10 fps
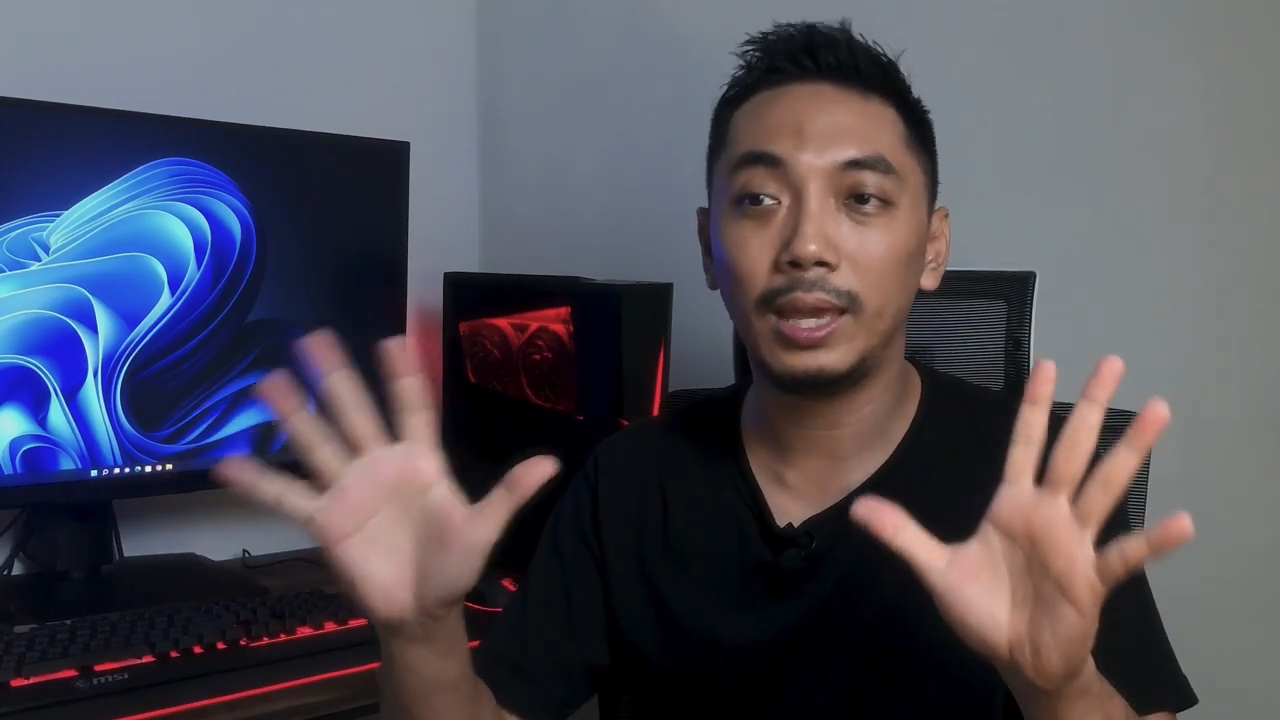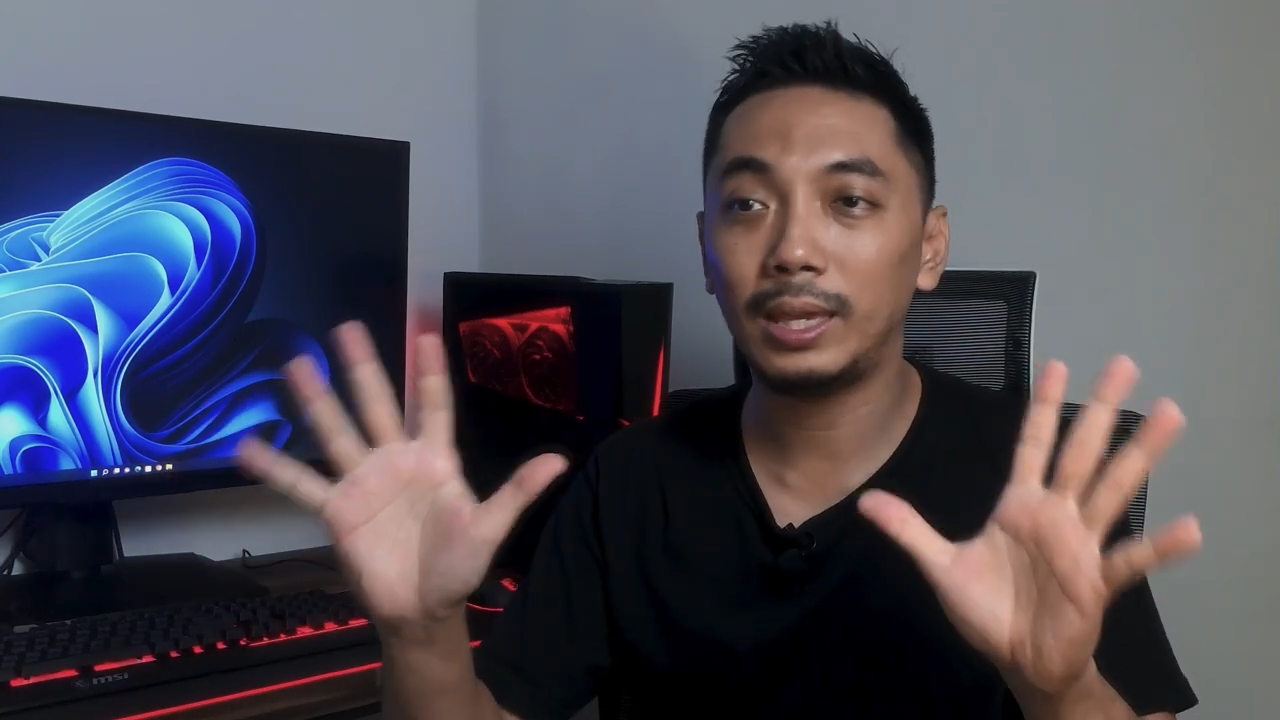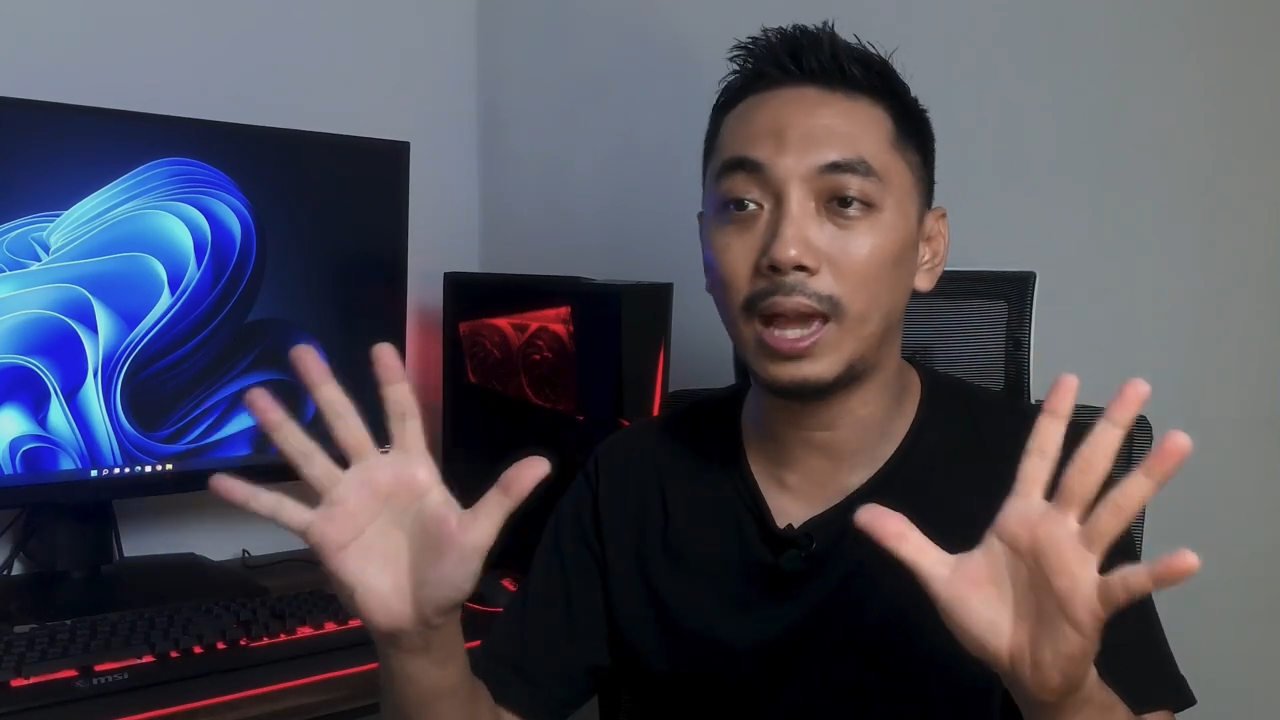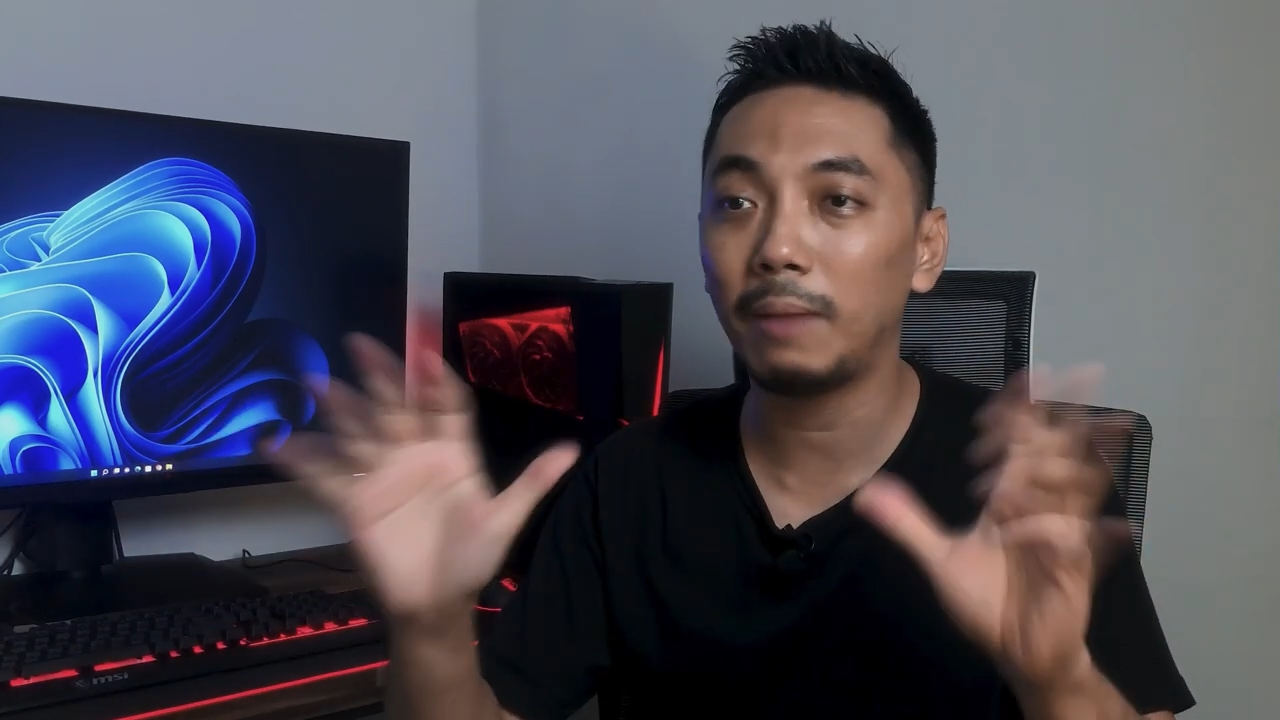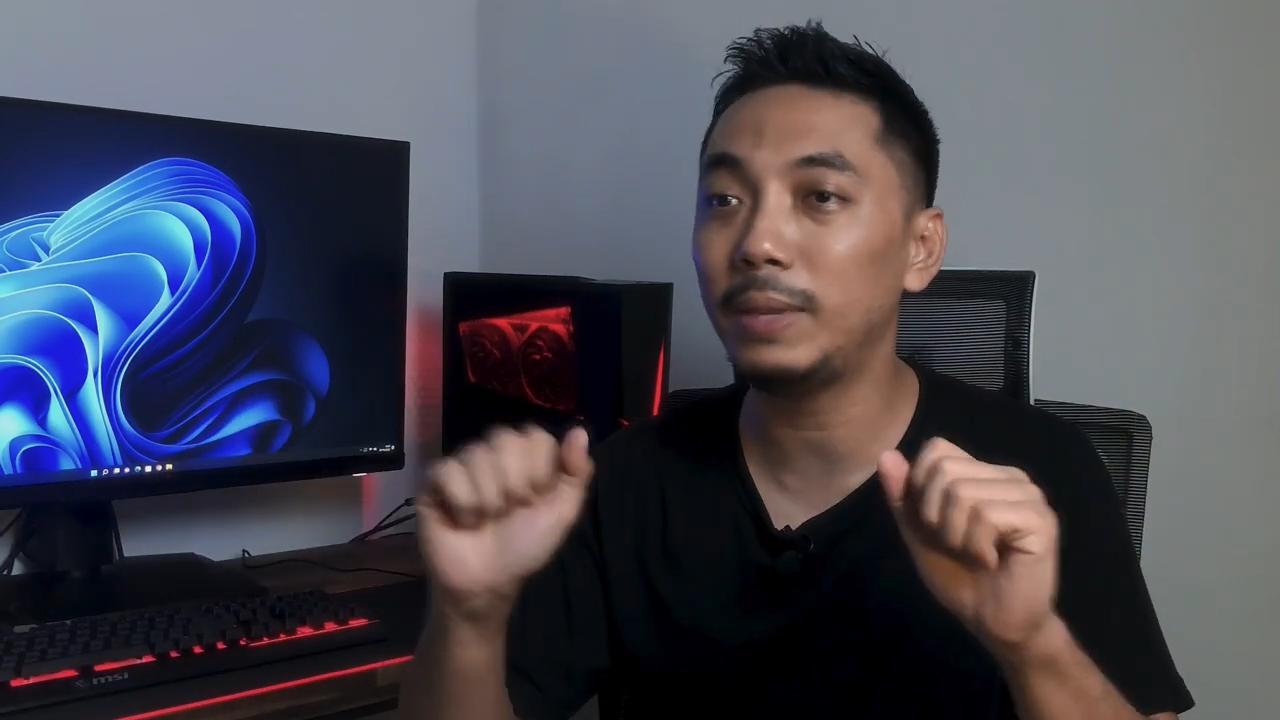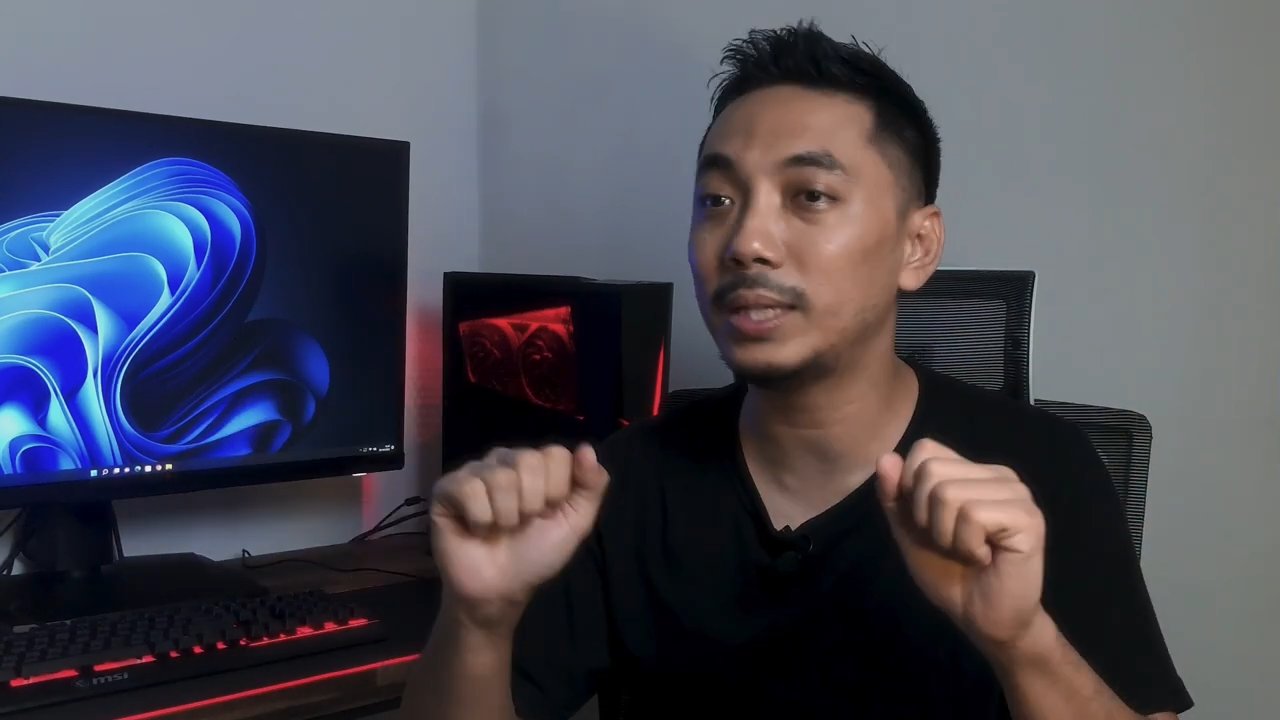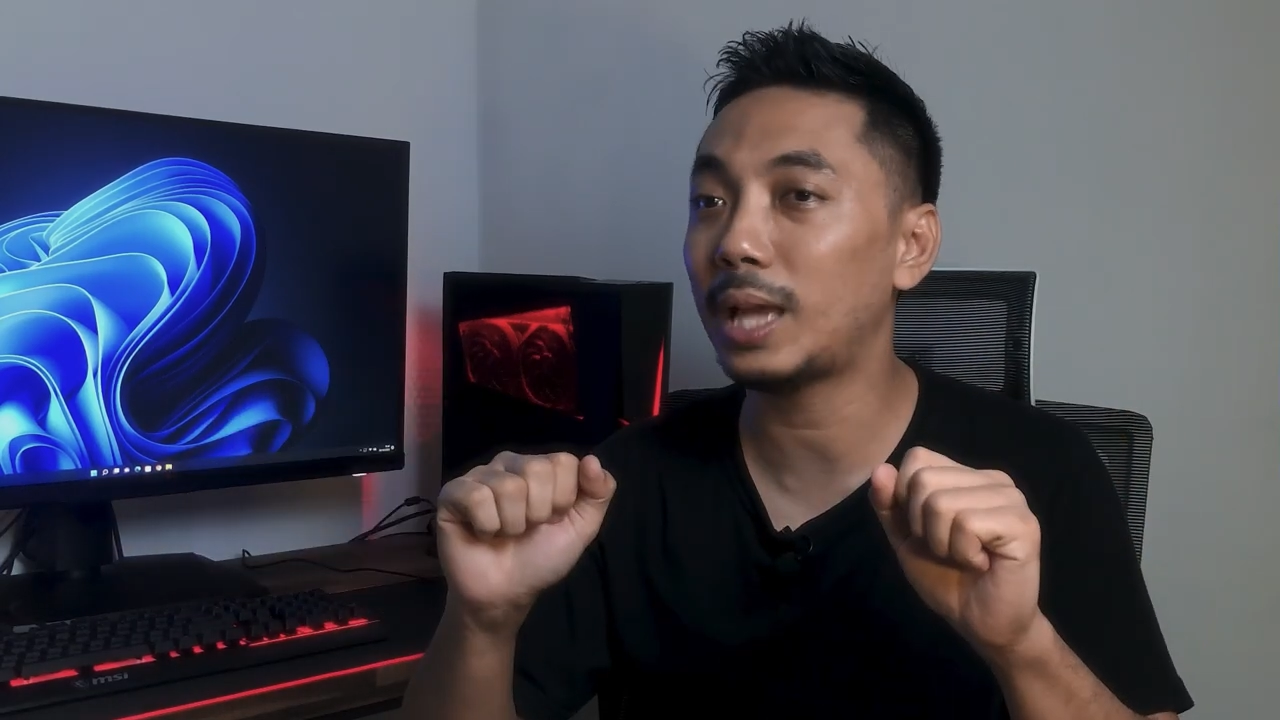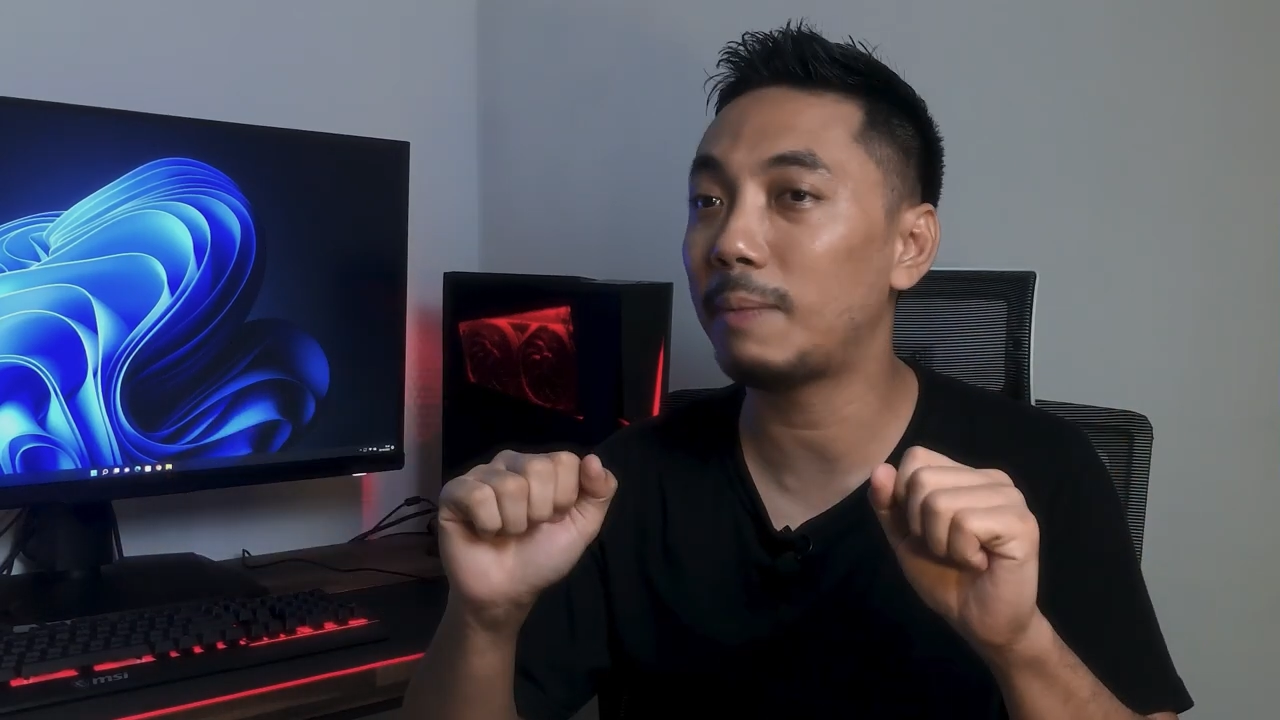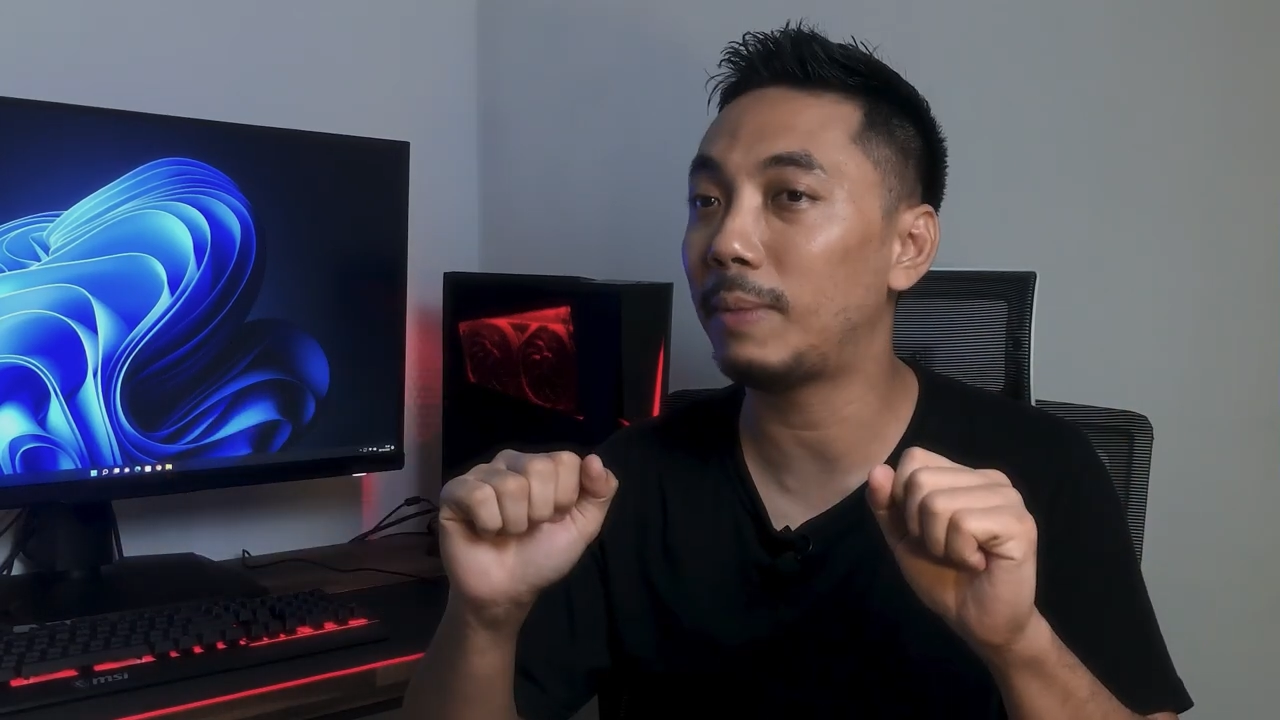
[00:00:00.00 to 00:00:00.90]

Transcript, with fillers: yang bisa